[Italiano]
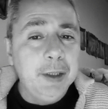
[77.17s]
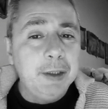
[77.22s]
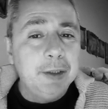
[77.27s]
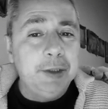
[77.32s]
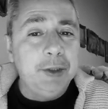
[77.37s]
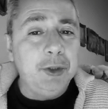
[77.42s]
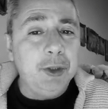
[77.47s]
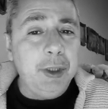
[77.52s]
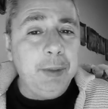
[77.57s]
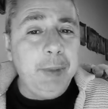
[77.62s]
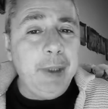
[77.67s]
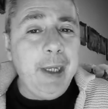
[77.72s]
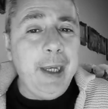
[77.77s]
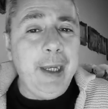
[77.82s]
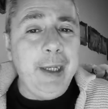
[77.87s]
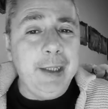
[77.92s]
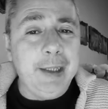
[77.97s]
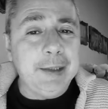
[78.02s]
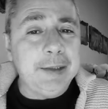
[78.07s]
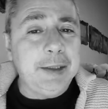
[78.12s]
Signori
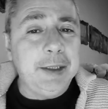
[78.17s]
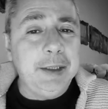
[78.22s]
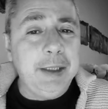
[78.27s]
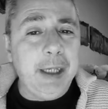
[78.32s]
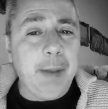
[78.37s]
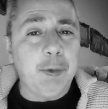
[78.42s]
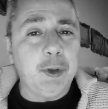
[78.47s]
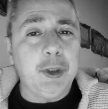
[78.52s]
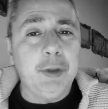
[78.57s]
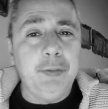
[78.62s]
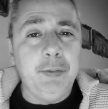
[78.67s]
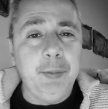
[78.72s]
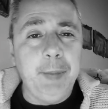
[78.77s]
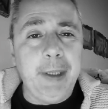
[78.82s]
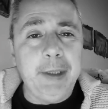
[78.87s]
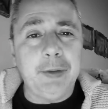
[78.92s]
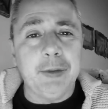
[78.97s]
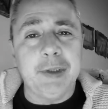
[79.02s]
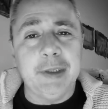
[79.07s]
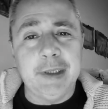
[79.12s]
miei, rassegniamoci, il
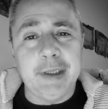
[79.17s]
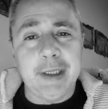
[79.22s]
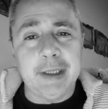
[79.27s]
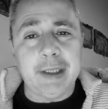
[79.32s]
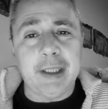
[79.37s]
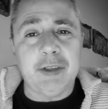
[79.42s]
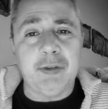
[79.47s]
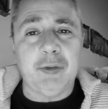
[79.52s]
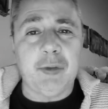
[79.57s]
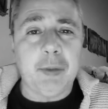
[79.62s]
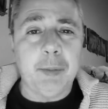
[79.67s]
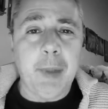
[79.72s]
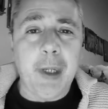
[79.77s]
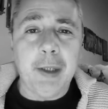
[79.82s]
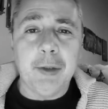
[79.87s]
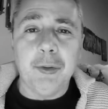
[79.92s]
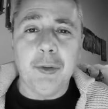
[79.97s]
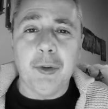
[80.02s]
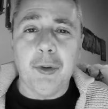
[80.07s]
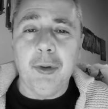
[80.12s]
fumetto si sta
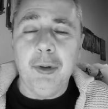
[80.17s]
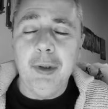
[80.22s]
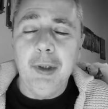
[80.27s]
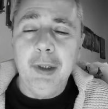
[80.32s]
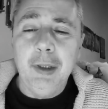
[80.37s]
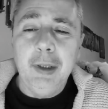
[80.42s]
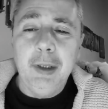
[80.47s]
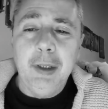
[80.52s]
trasformando